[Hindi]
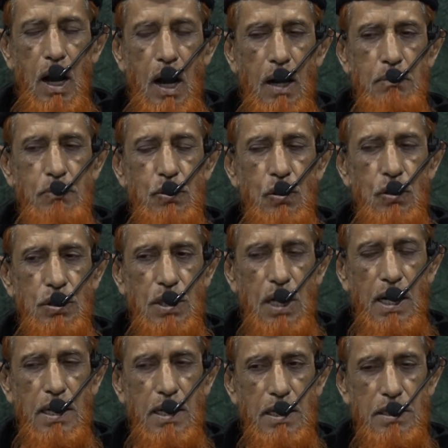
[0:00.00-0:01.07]
आप जो
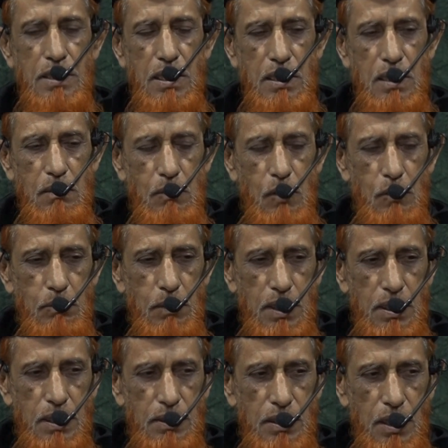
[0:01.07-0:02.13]
चाहे कर सकते मोहम्मद
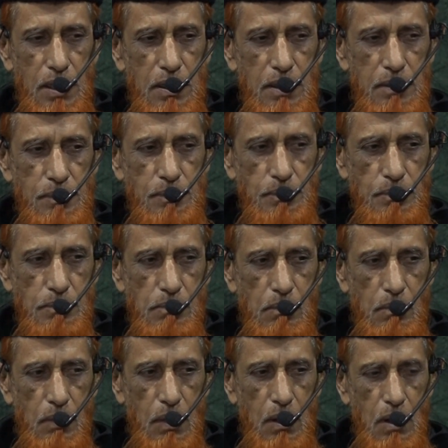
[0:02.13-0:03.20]
के साथ
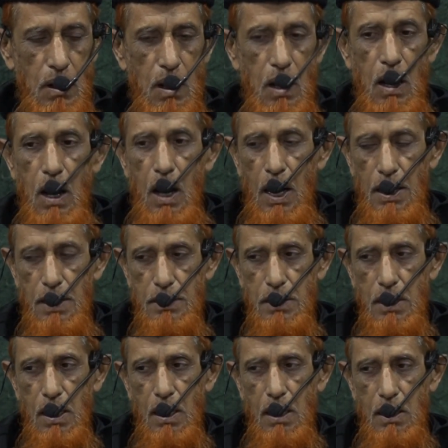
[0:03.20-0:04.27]

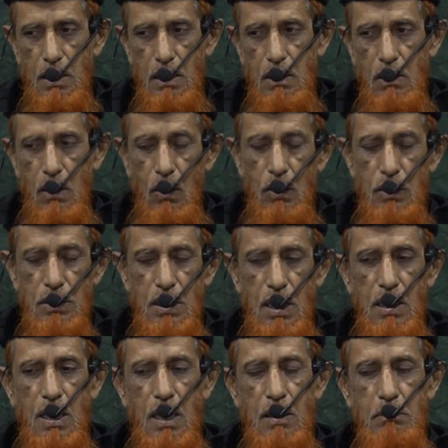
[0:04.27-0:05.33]
ऐसा और
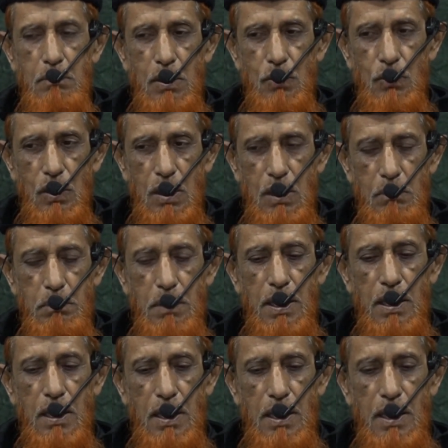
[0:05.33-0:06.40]
ज़्यादा हिम्मत उनकी बढ़
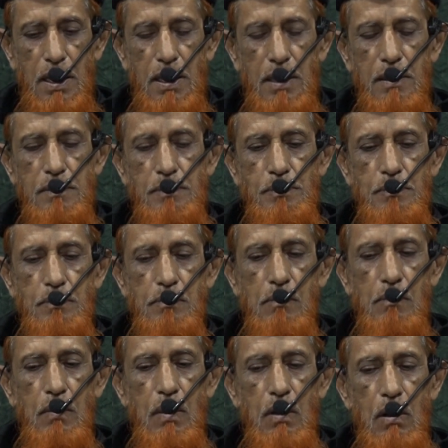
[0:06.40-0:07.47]
गई
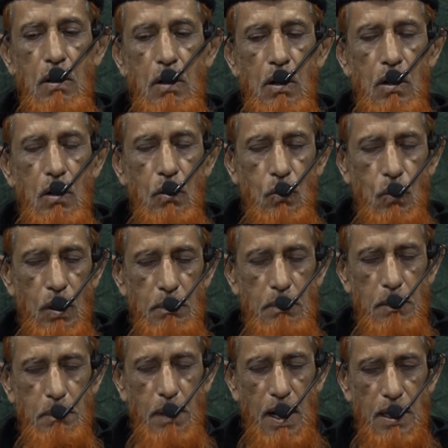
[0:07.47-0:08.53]
कोई भी
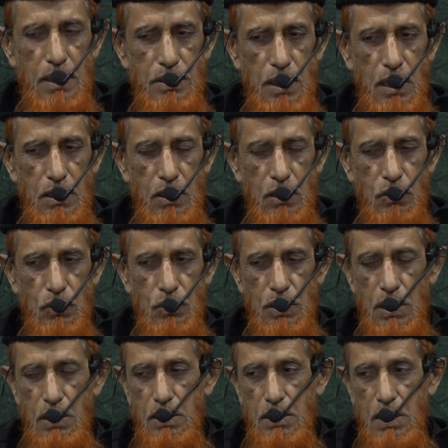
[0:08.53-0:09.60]
बाहर से आते तो
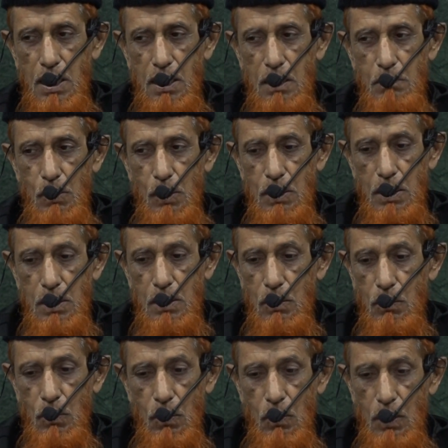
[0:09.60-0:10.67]
जल्दी जाकर बोलते
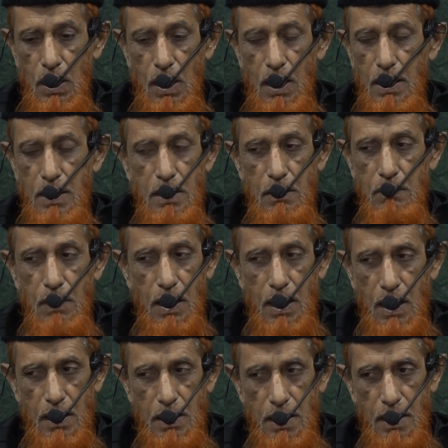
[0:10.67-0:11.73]
देखो यहाँ एक दीवान
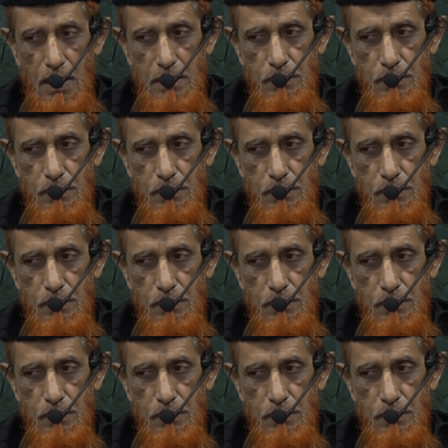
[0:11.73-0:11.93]
आ गया